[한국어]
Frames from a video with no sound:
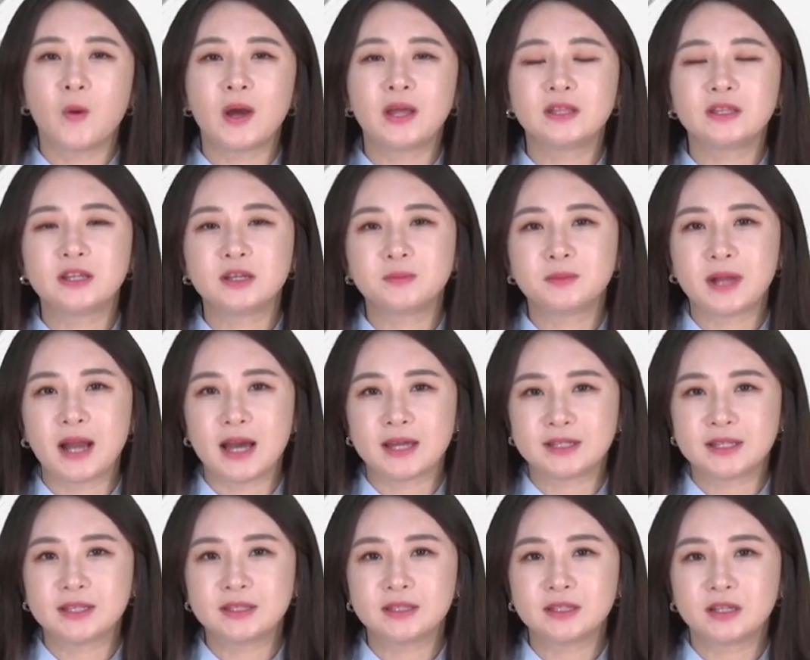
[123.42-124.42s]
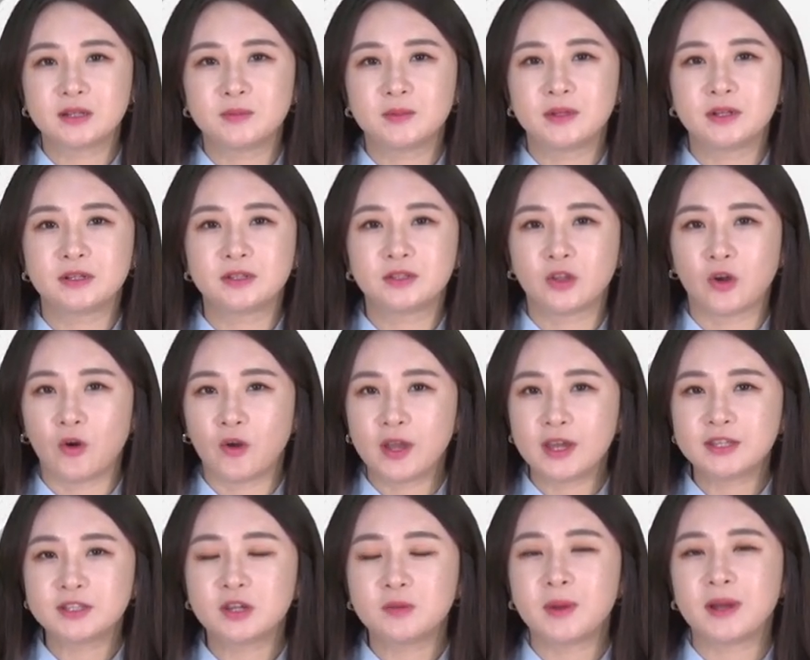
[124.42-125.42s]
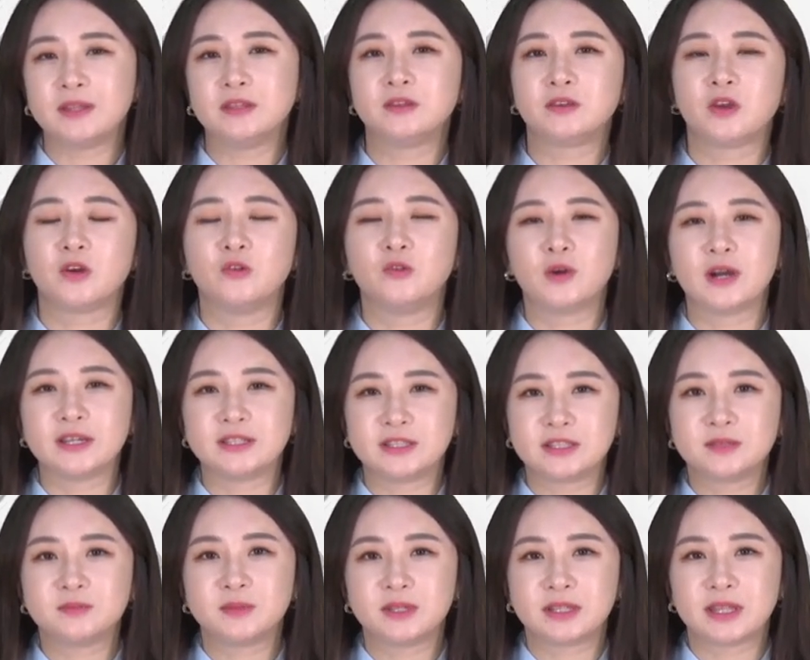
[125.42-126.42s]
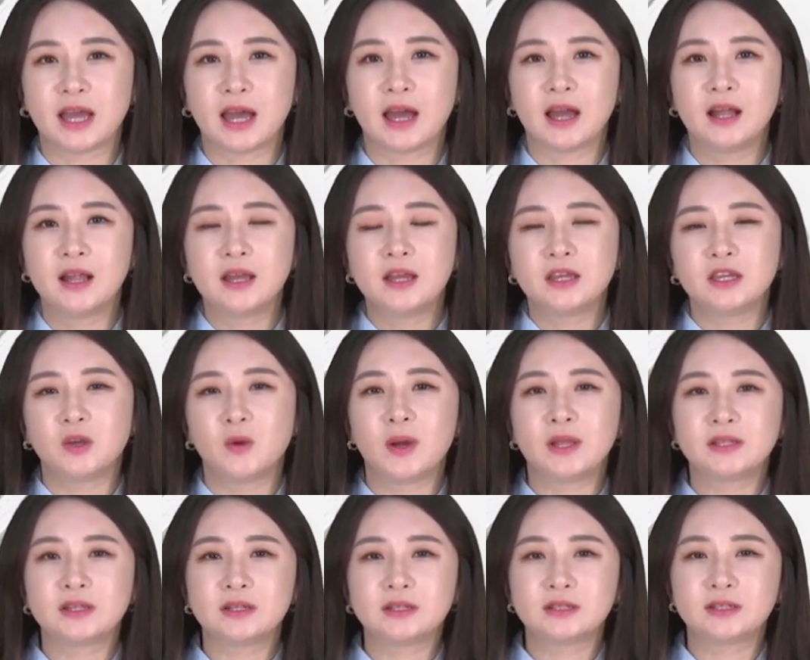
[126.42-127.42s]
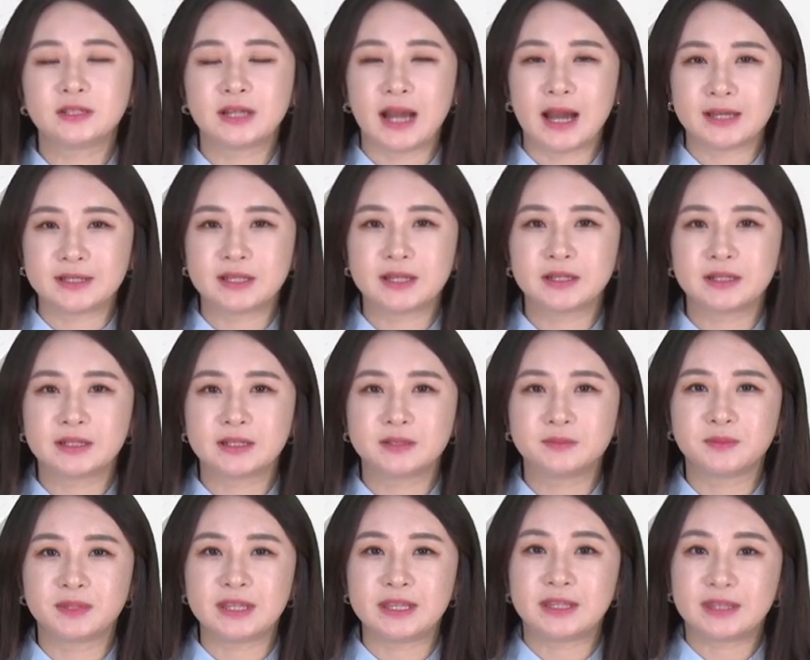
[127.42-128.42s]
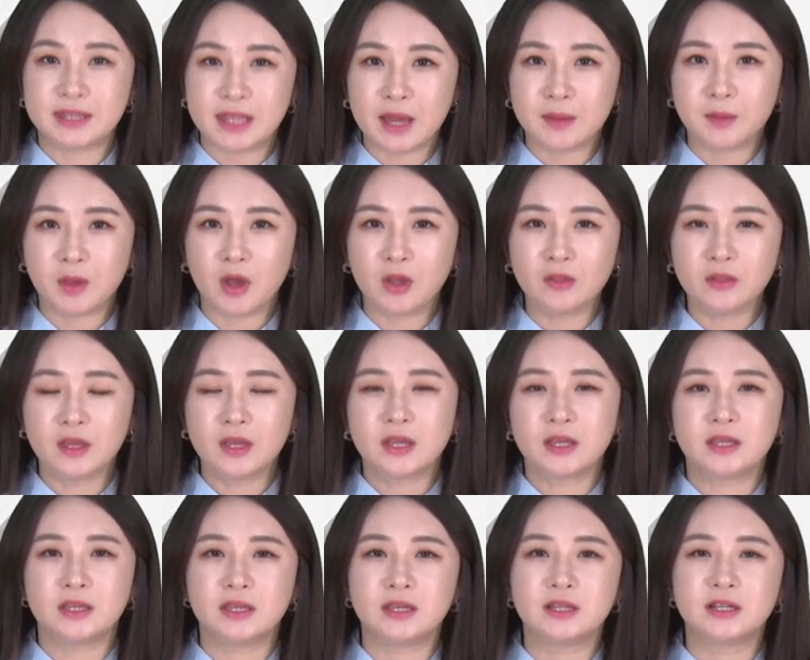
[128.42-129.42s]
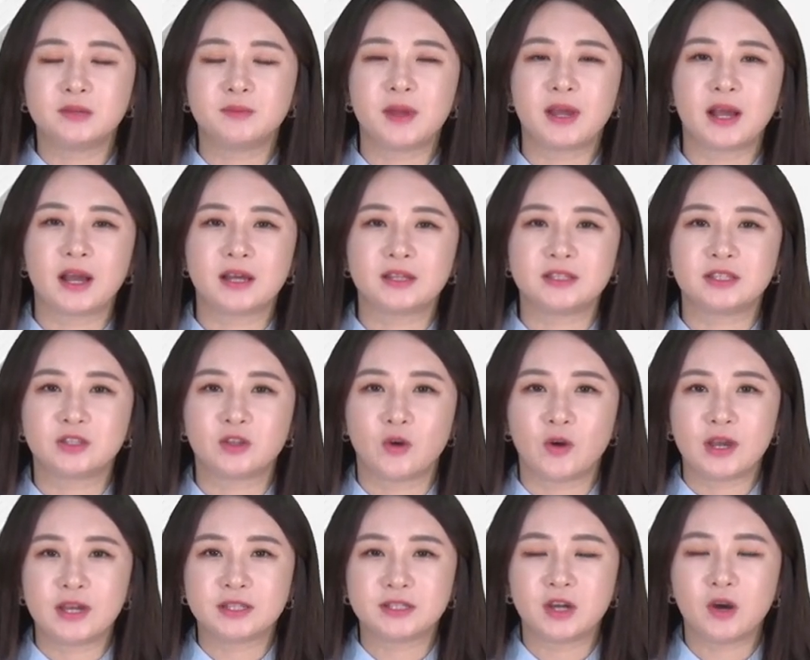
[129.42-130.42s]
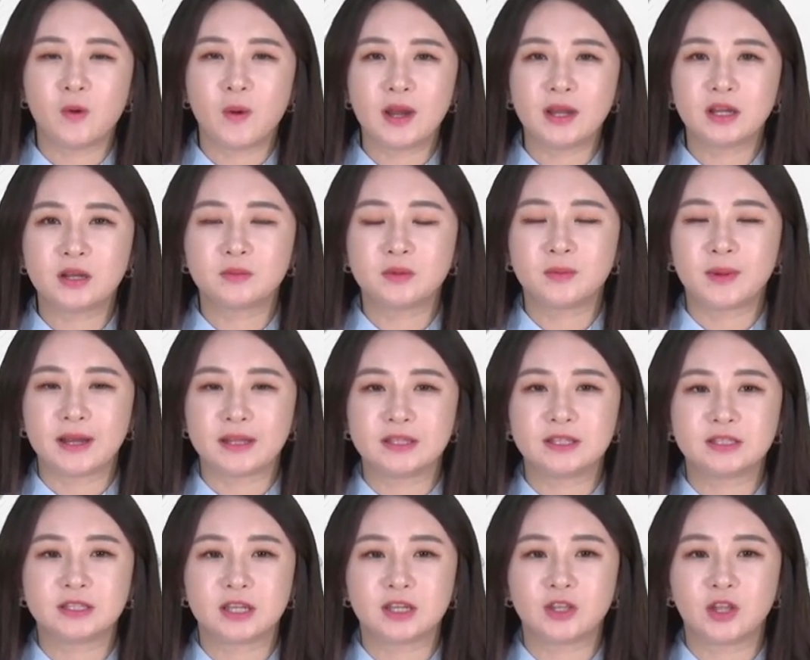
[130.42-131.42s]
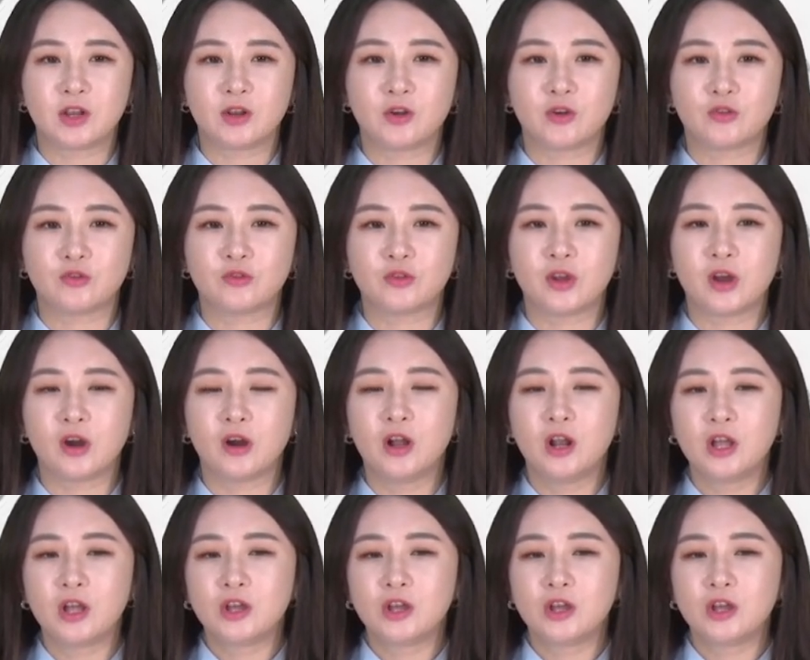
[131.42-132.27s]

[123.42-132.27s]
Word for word: 환급 가산금을 더해서 받는 경우가 있습니다. 이 환급 가산금 있다면 이 금액까지 더해서 환급을 받으시게 될 거고요.